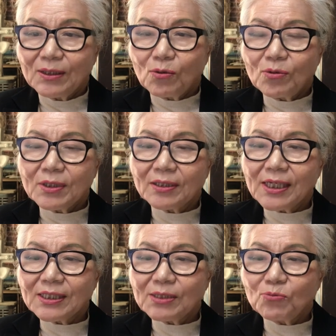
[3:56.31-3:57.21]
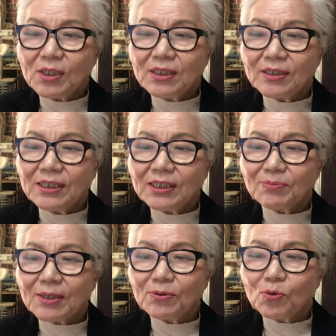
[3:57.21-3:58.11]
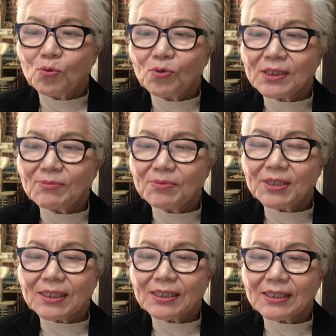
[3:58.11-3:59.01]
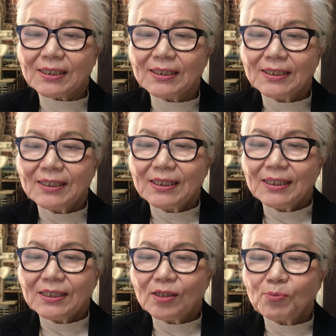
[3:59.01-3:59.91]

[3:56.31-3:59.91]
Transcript: 오늘 경향신문 2024년도 5월 30일자 기사 러